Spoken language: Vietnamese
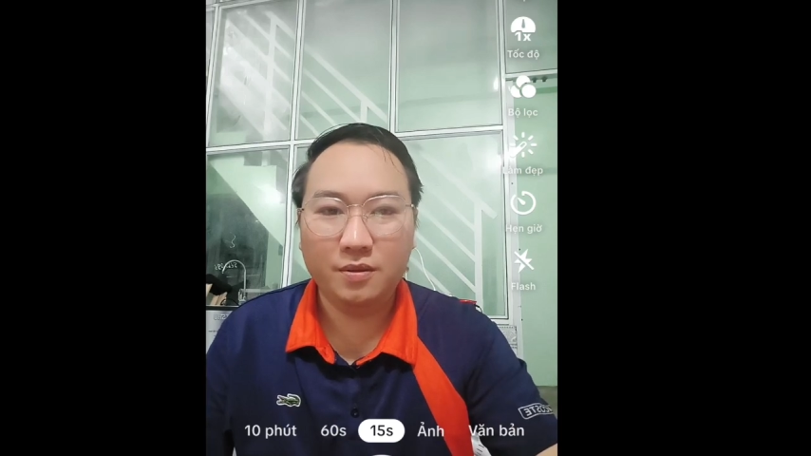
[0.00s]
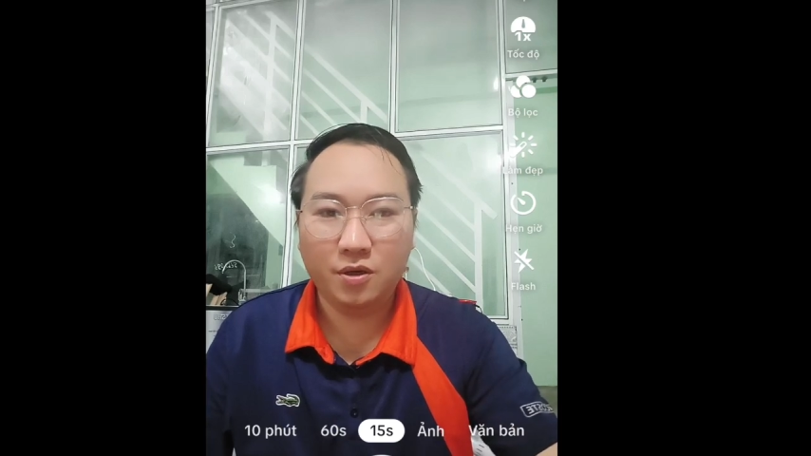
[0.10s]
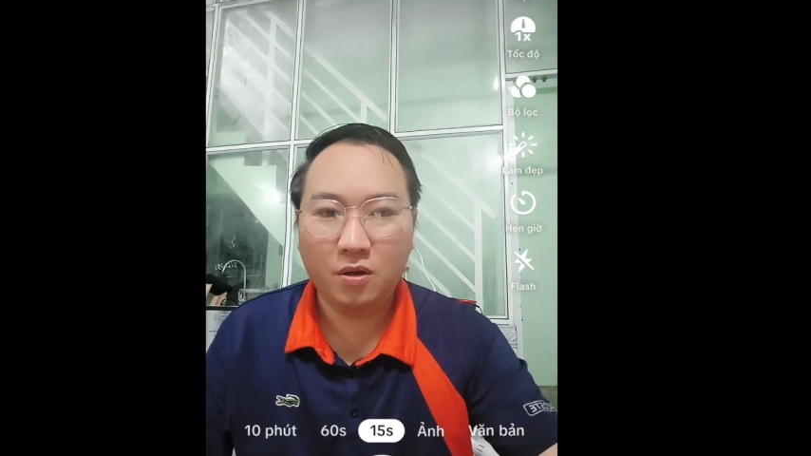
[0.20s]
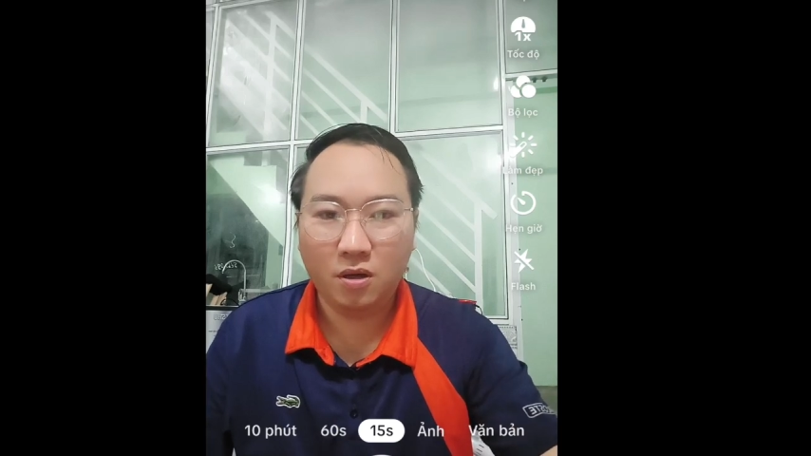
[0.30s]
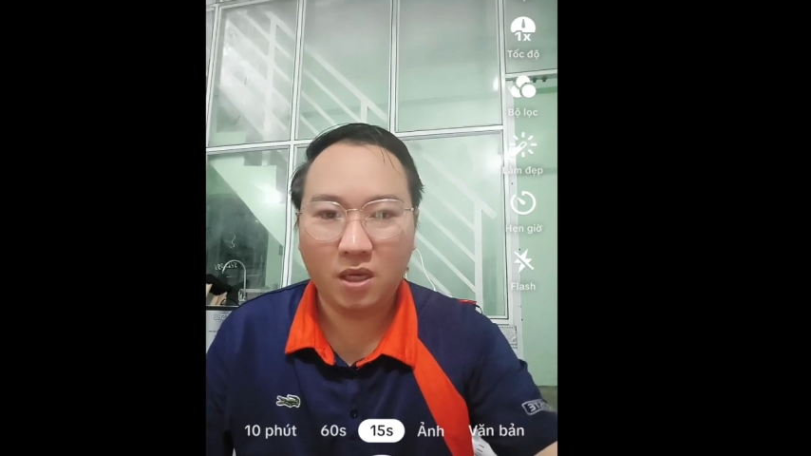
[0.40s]

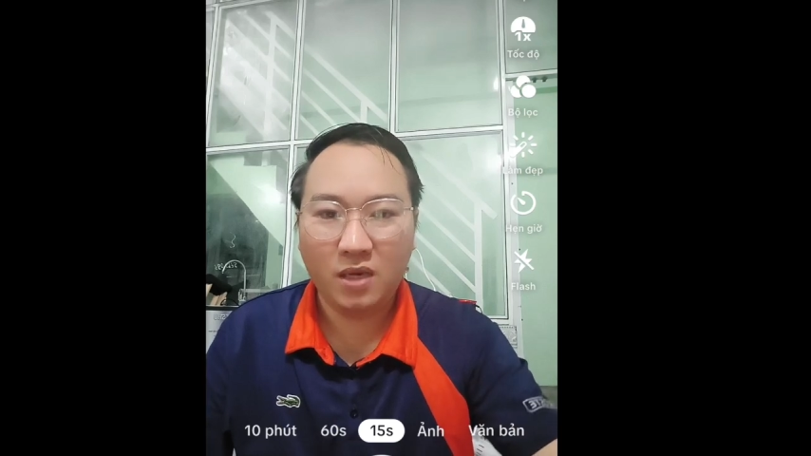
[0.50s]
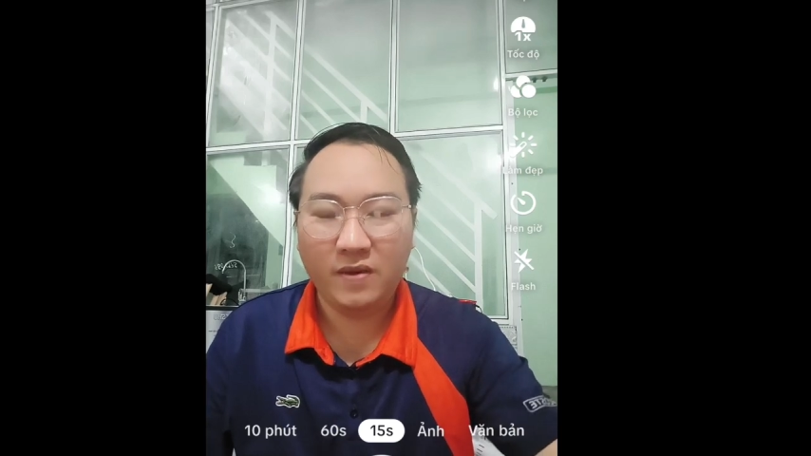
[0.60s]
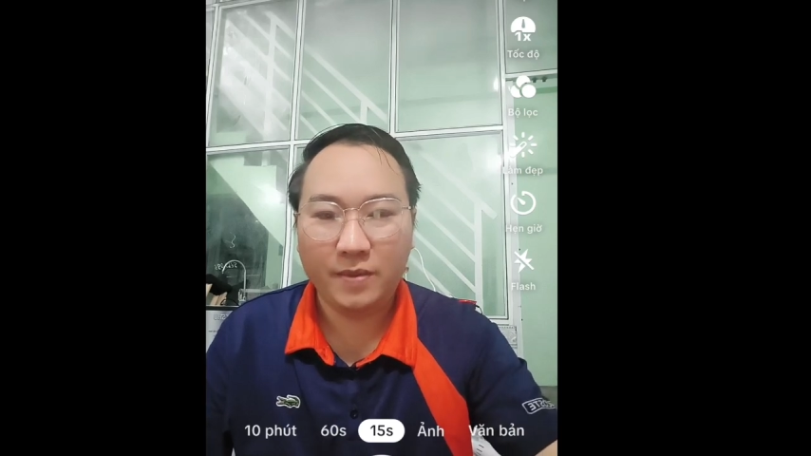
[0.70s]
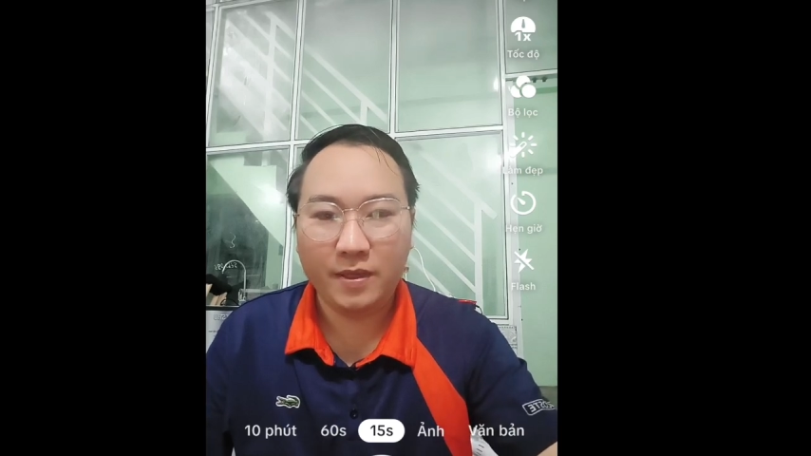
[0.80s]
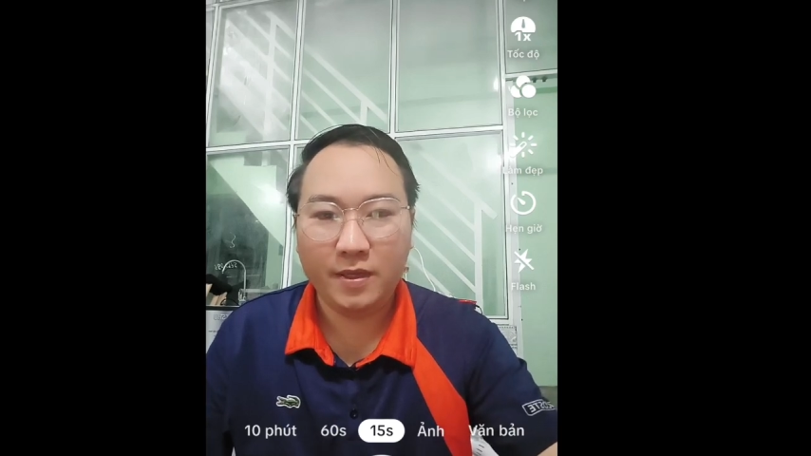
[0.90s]
cho khó kế
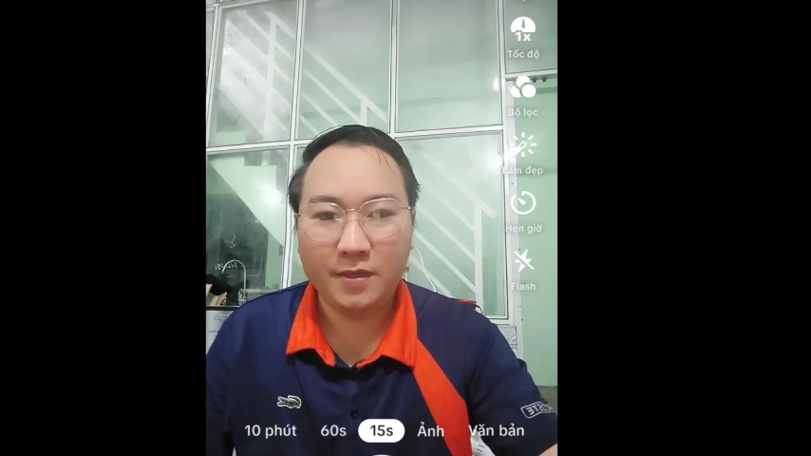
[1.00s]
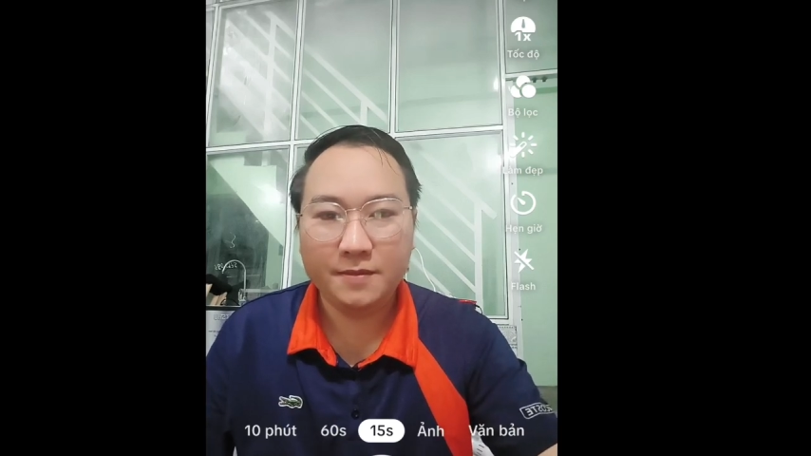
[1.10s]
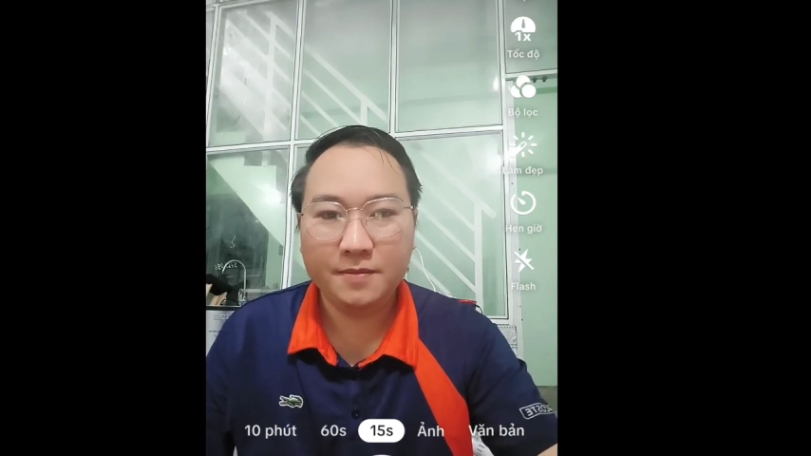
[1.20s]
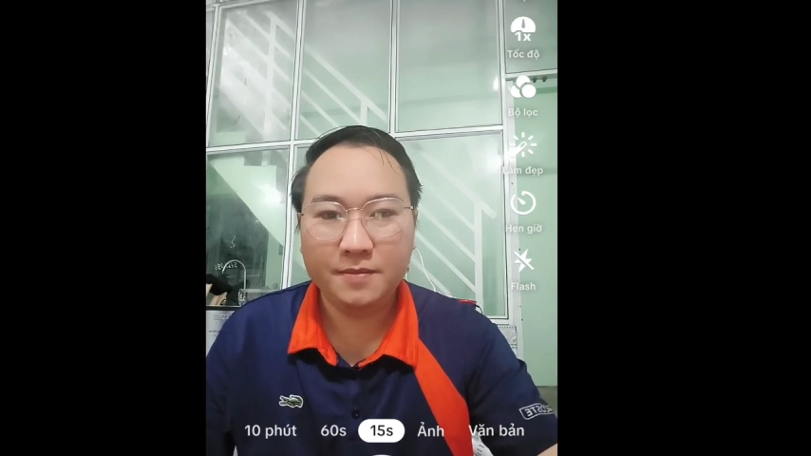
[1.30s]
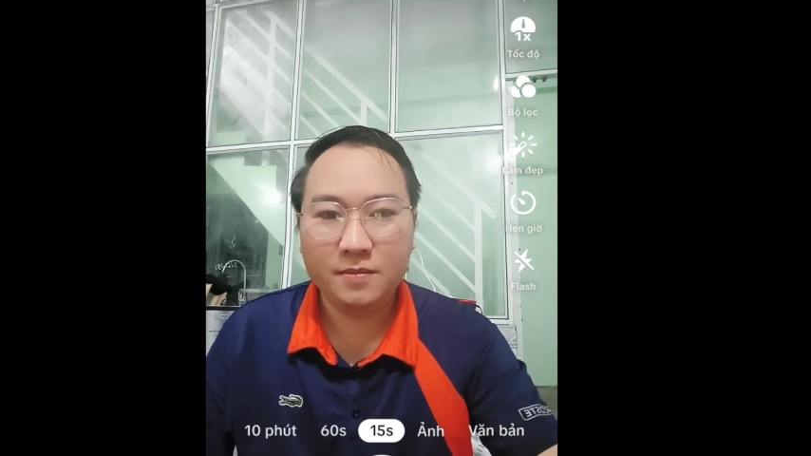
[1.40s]
bạn mình chứ
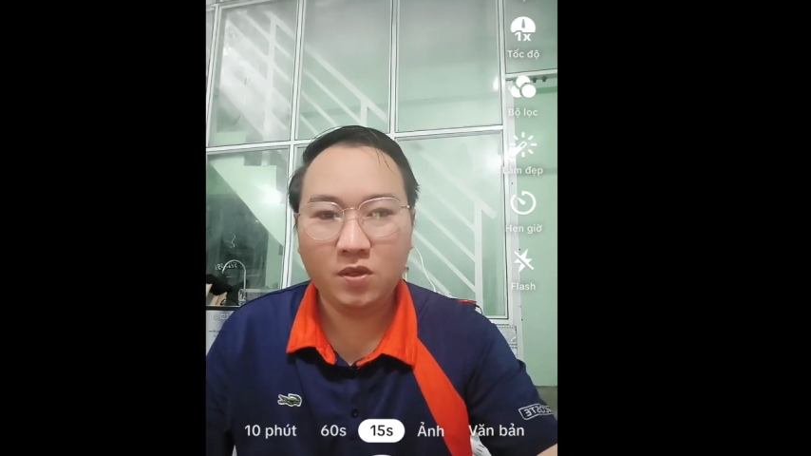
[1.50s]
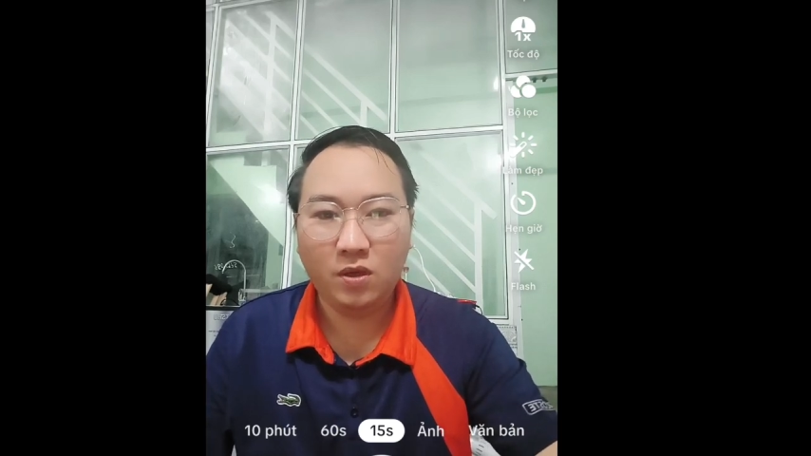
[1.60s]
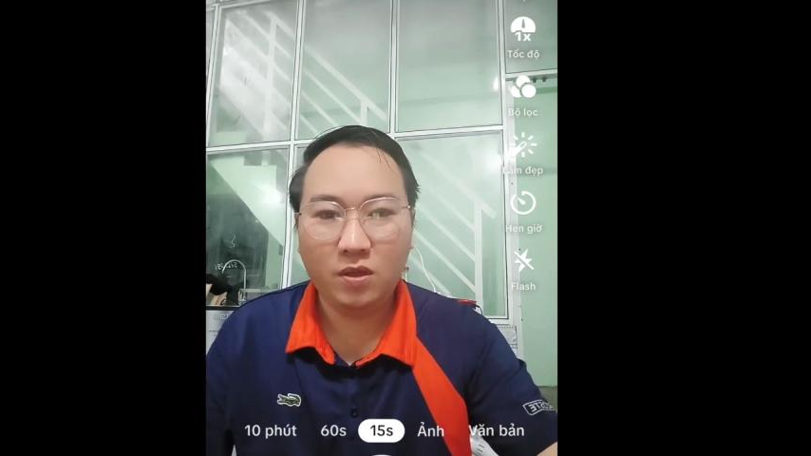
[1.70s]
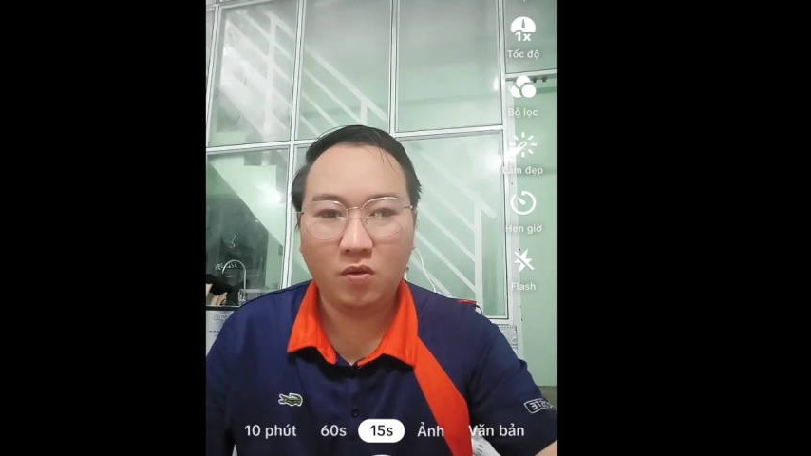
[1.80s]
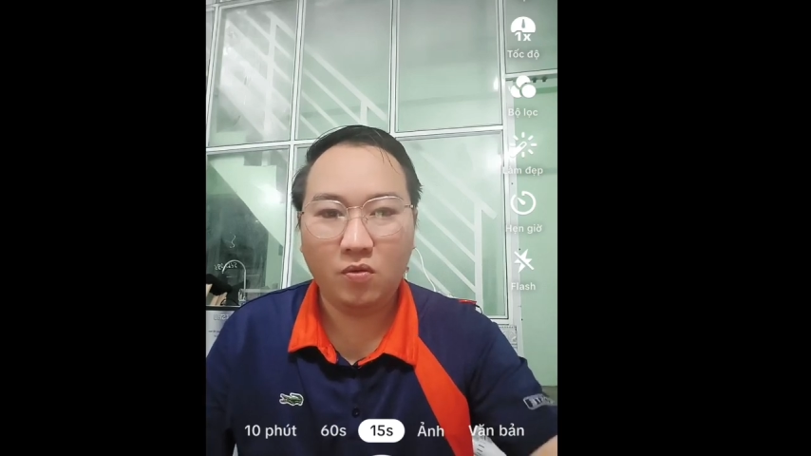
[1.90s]
nhau
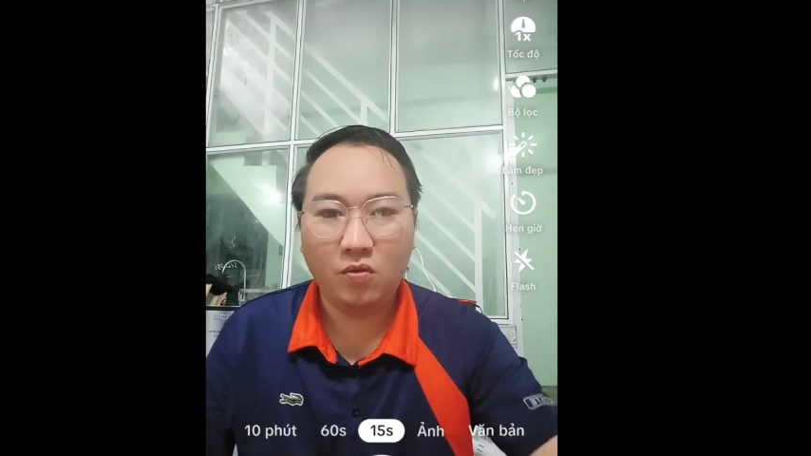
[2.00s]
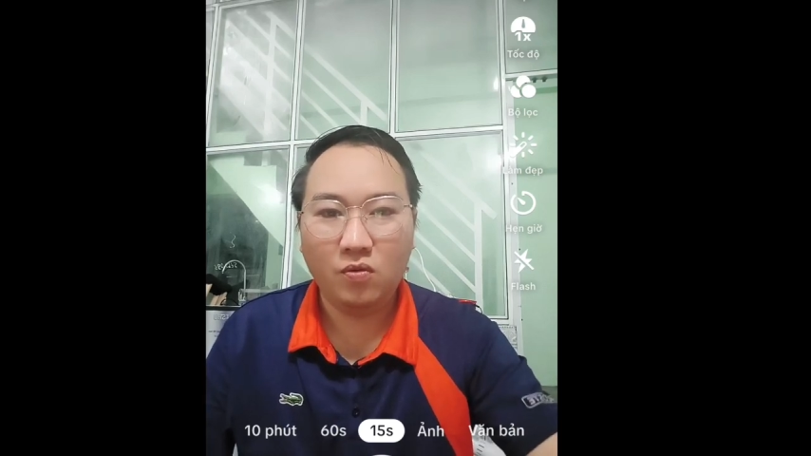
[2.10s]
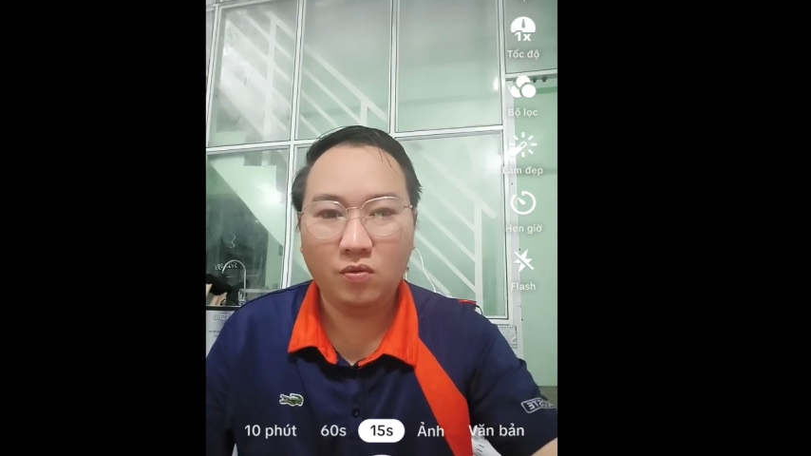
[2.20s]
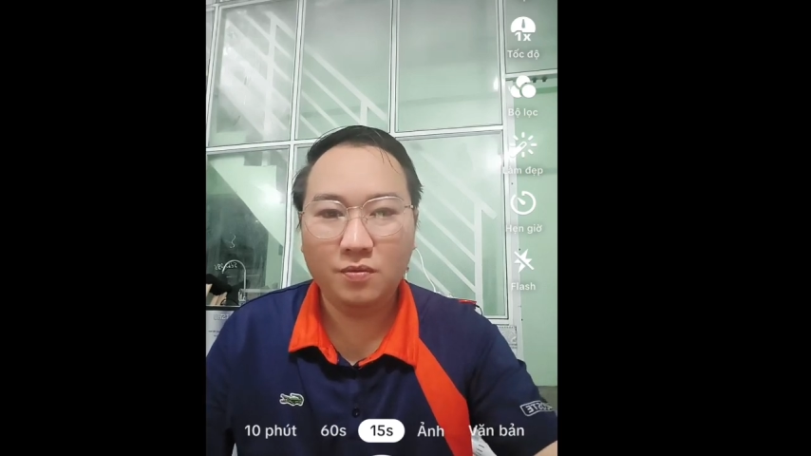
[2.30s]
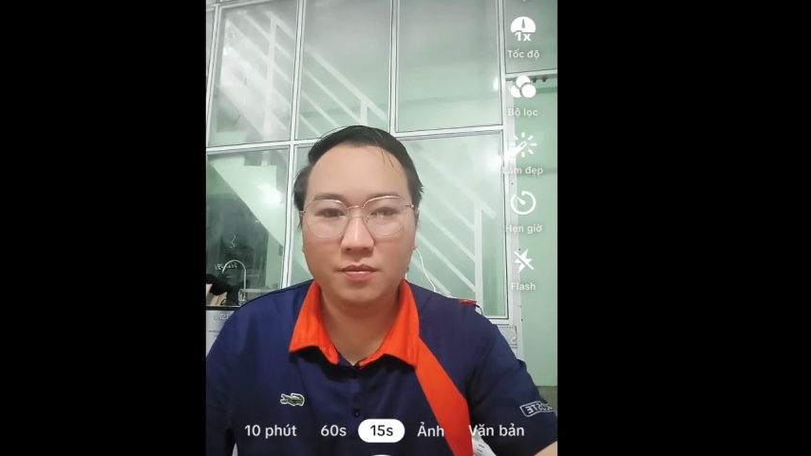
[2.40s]
lý thầu u